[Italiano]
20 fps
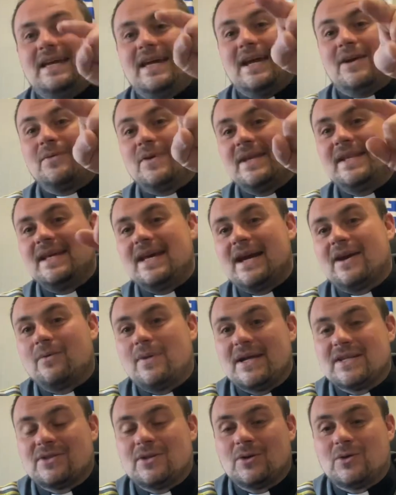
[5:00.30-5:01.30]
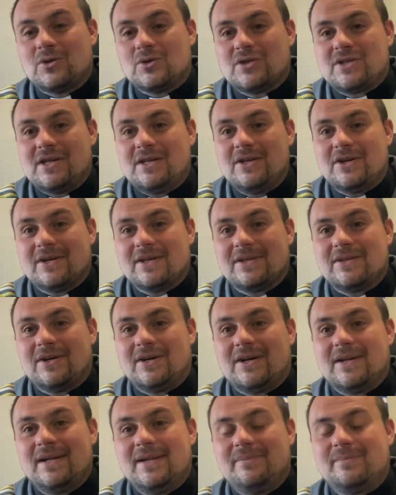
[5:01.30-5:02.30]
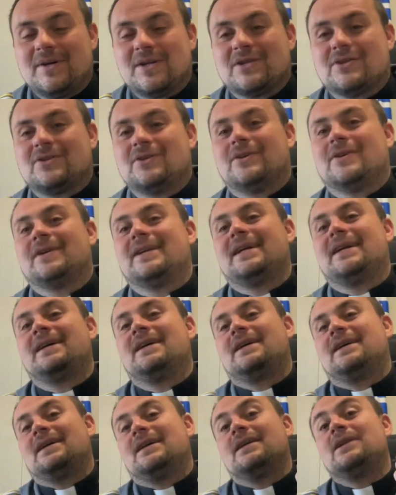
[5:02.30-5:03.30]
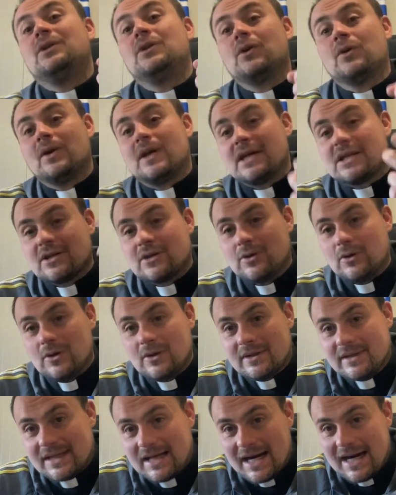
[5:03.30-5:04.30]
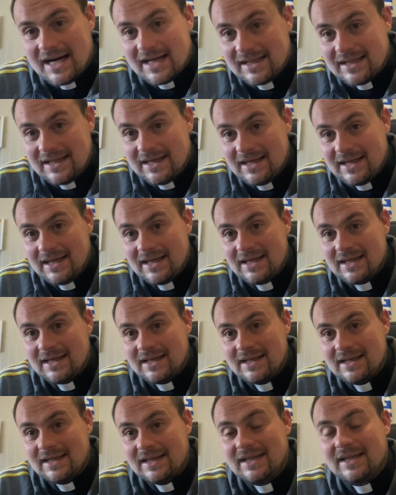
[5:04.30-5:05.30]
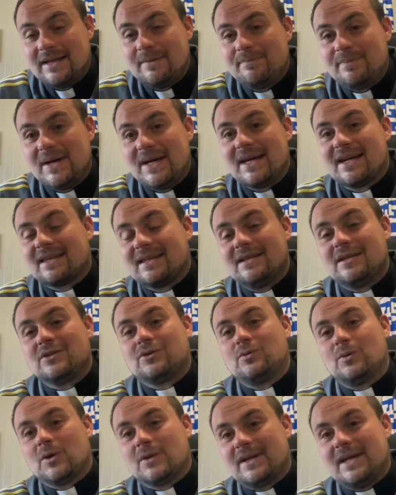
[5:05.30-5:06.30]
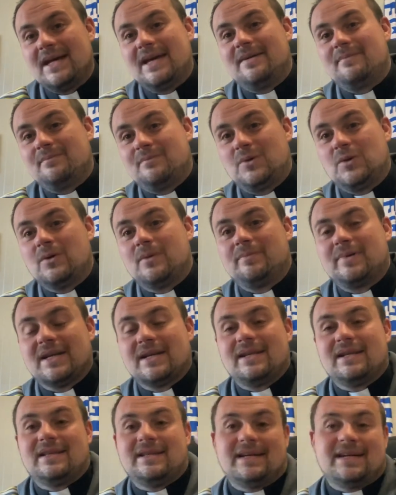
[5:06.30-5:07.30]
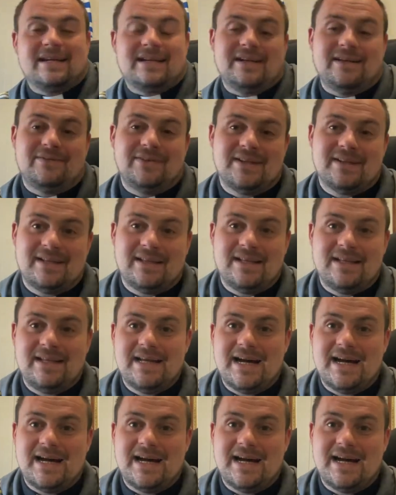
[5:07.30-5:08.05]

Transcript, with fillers: E quindi è questo il consiglio che do alle persone. Non ascoltate chi perde il suo tempo per criticare la vita degli